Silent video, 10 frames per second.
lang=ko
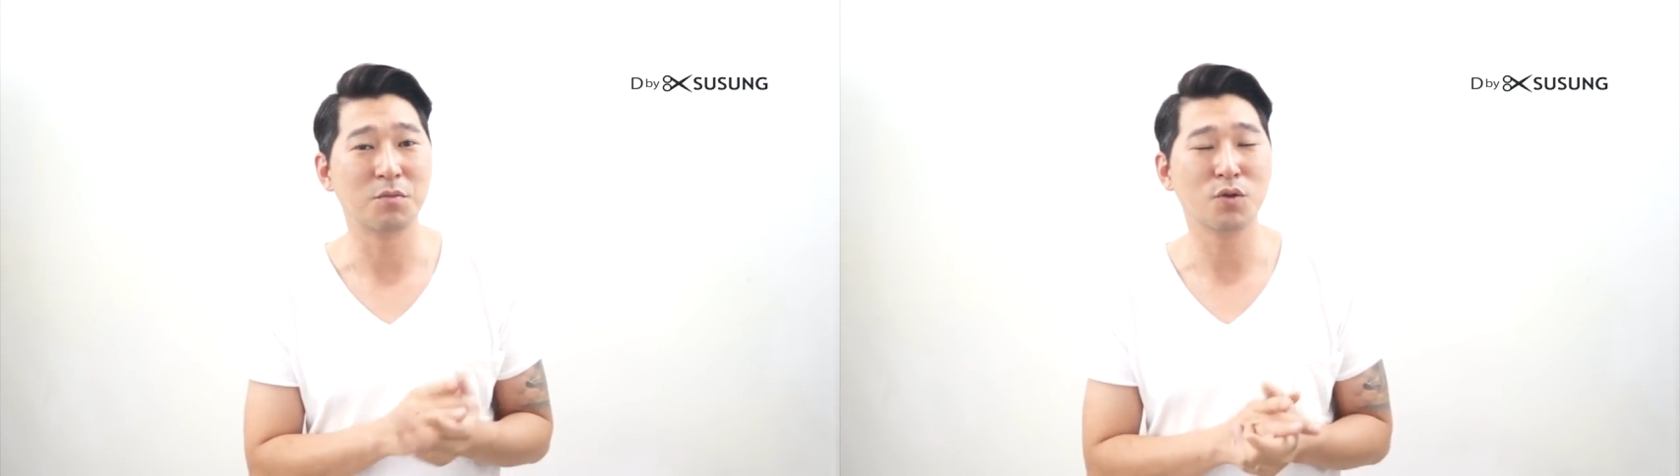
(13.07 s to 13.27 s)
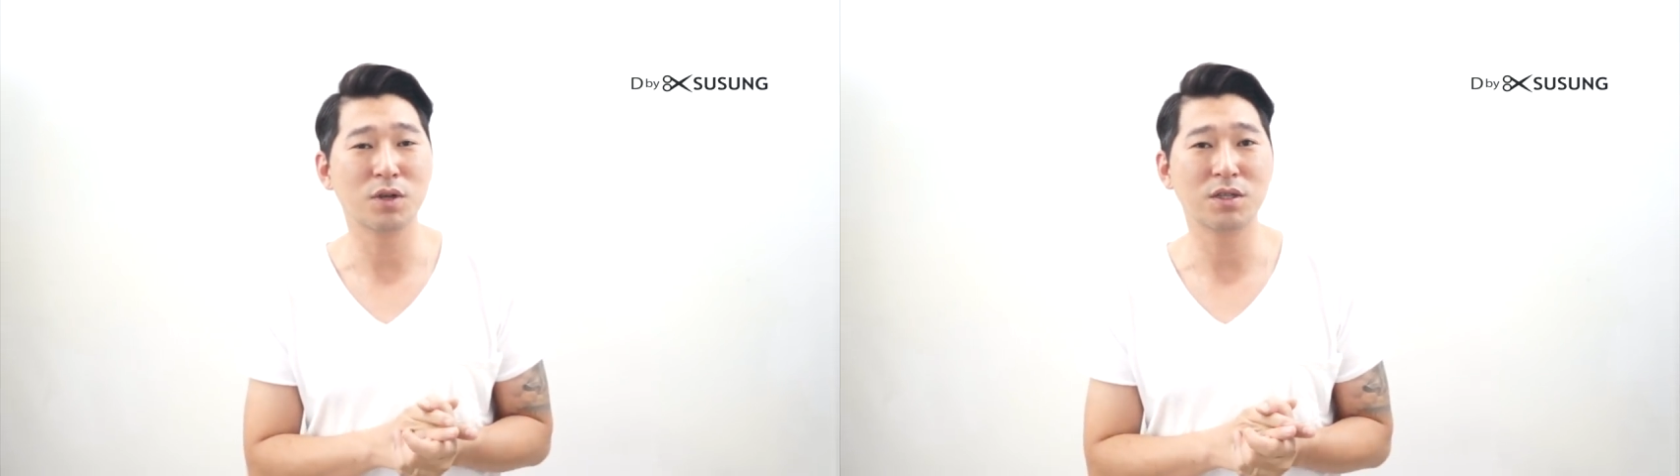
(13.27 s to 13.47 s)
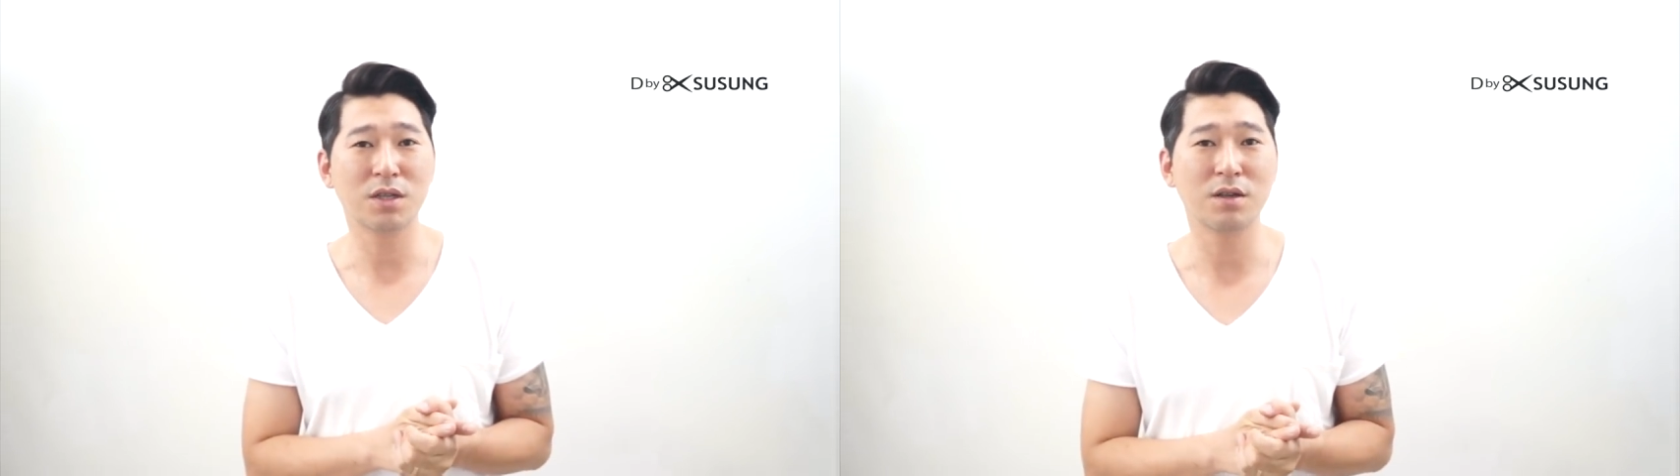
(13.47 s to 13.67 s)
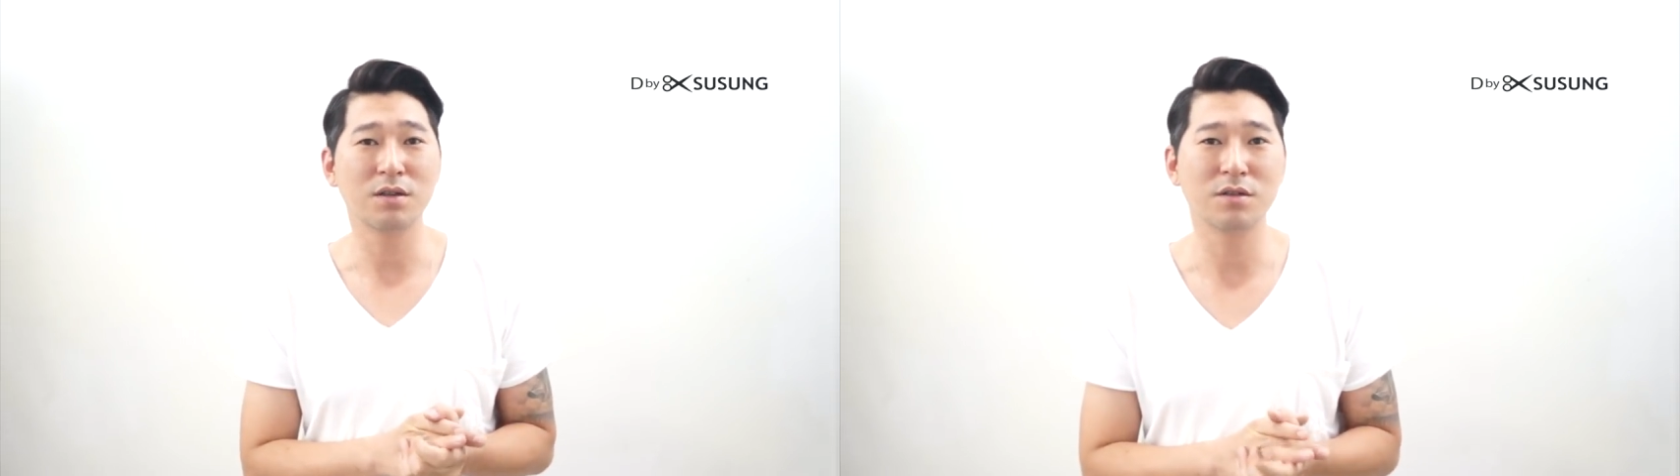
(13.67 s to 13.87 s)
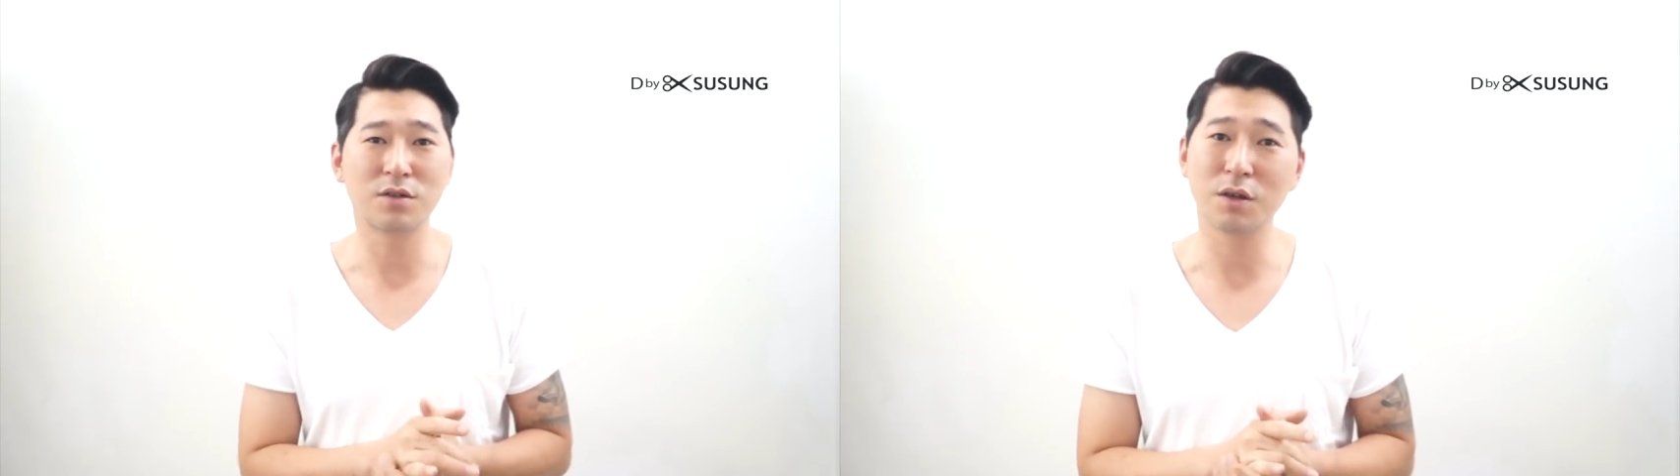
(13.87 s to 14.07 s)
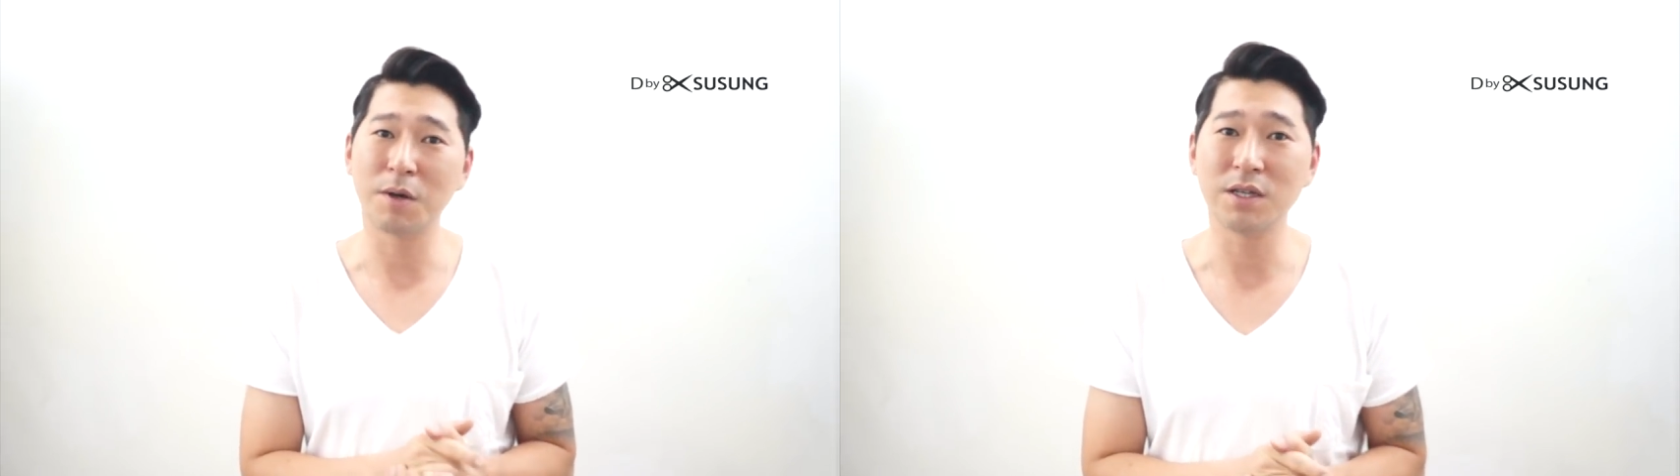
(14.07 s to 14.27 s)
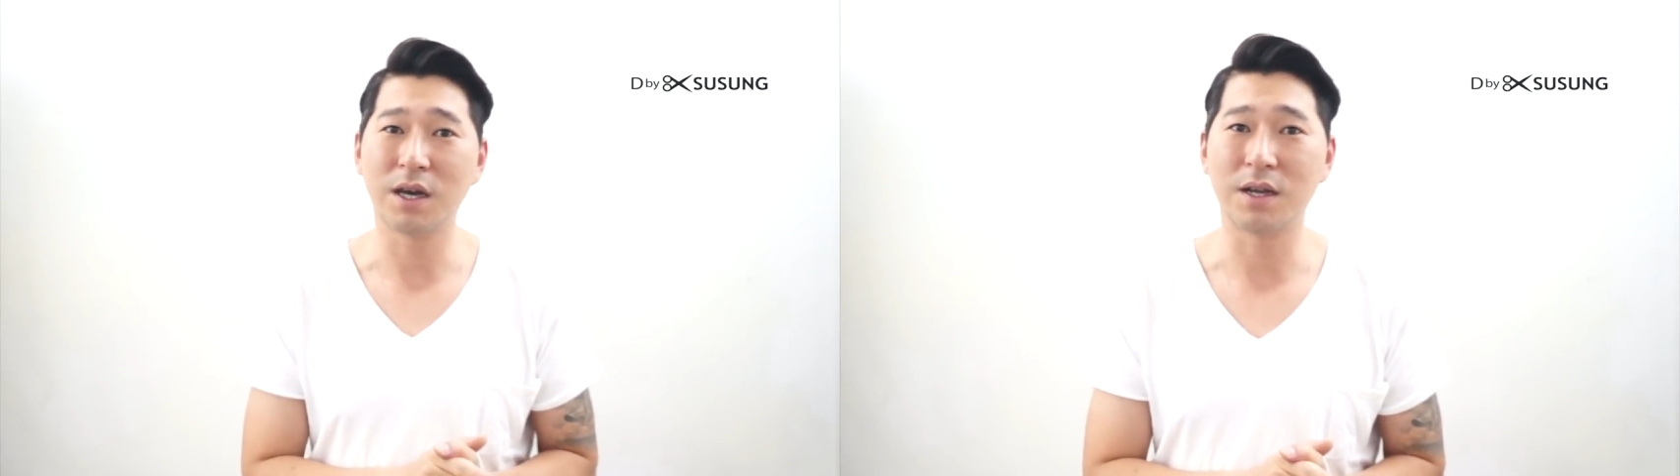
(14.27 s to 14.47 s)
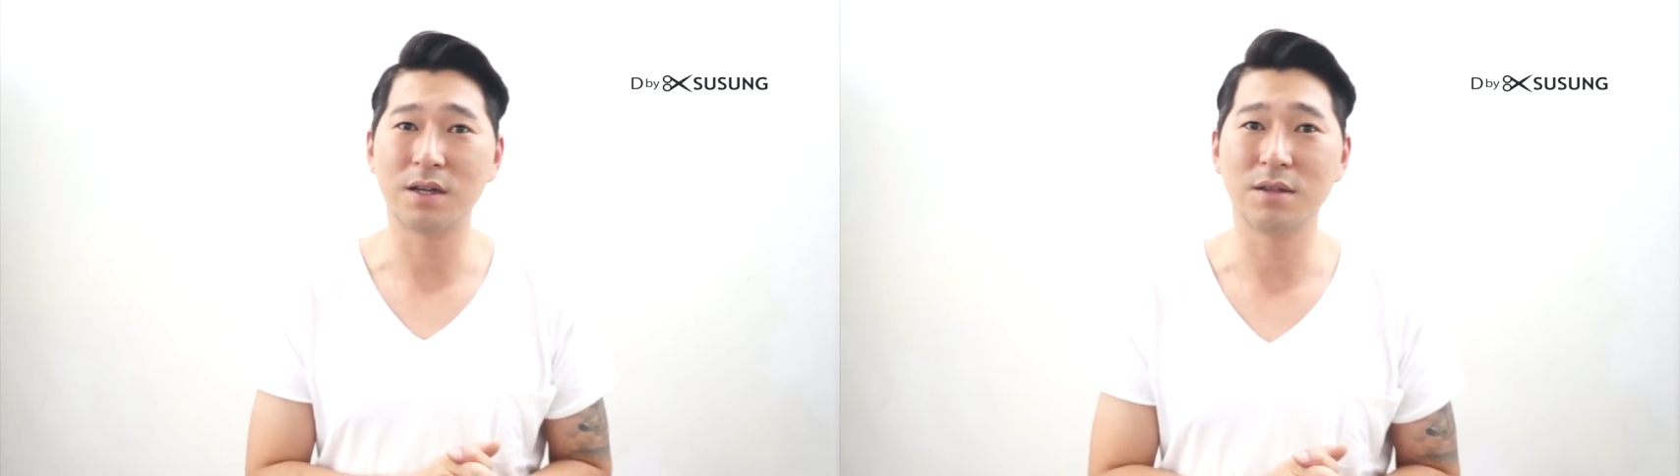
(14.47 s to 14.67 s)
모이칸 스타일은 그렇게 많이
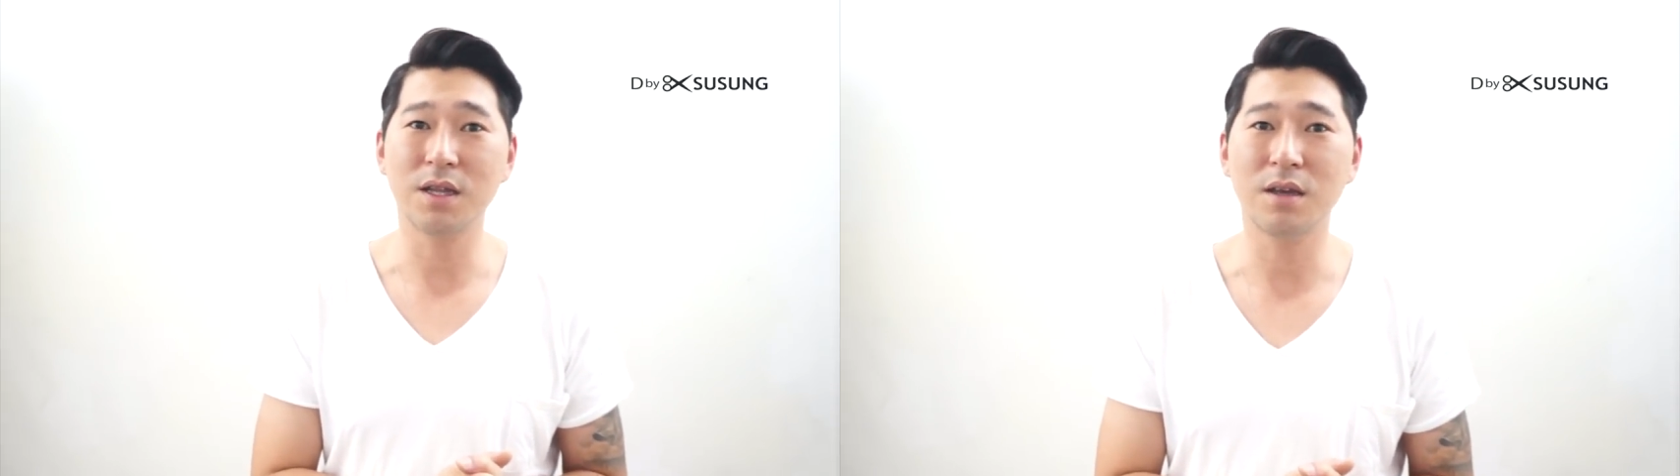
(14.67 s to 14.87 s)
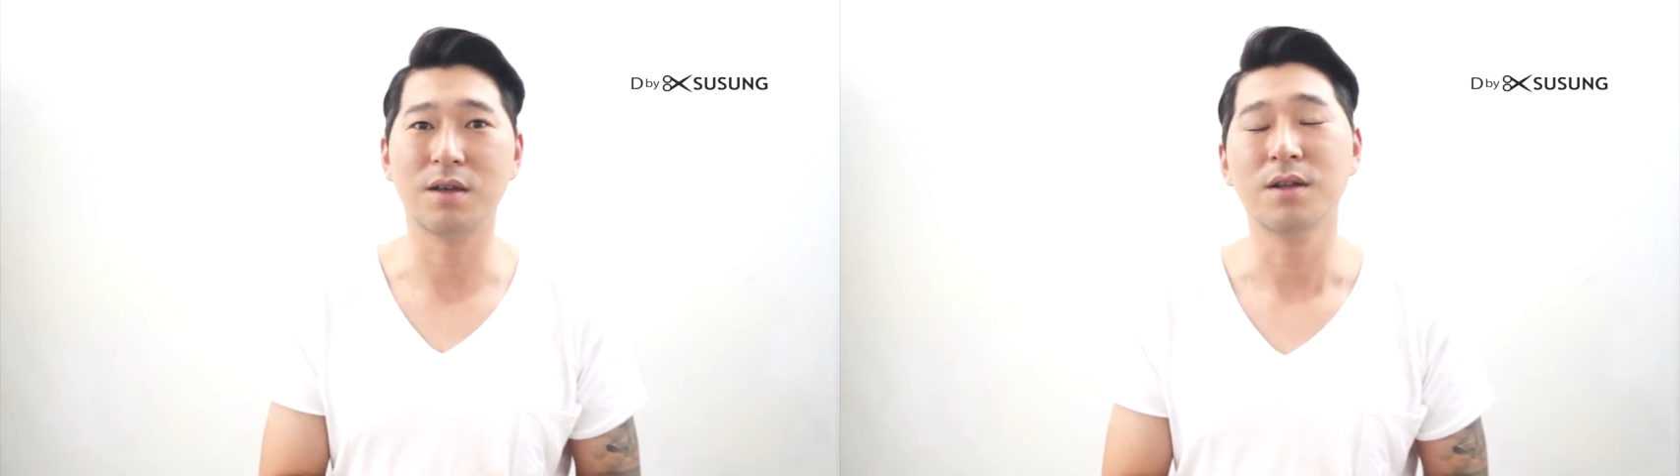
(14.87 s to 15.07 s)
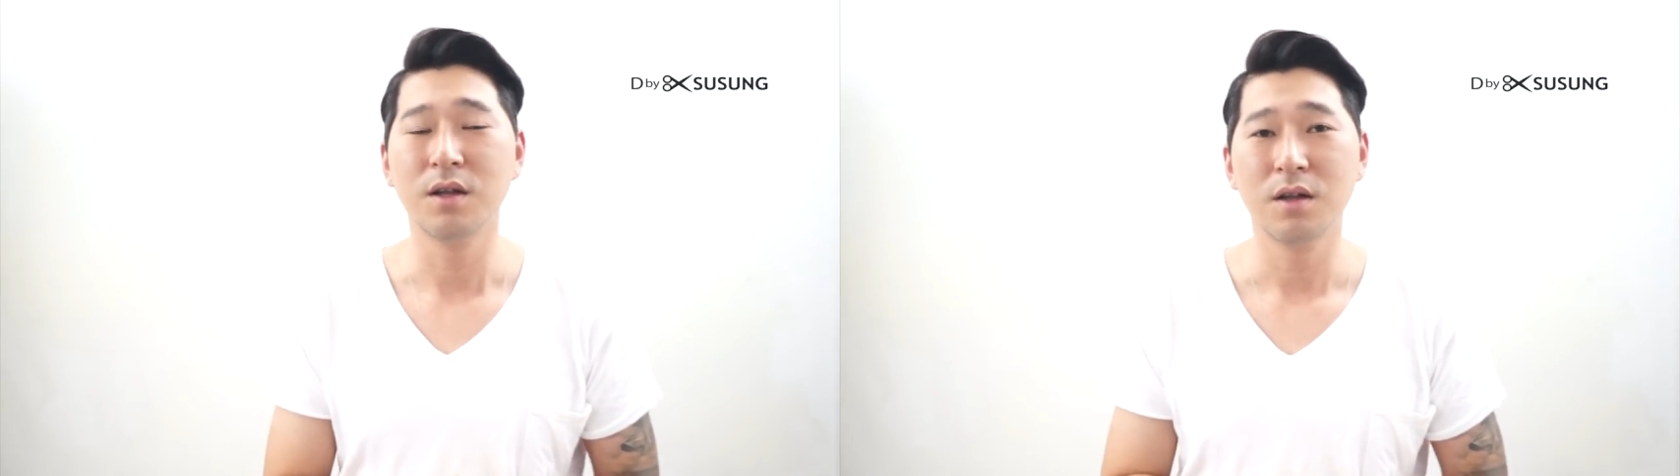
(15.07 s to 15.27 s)
안 하는데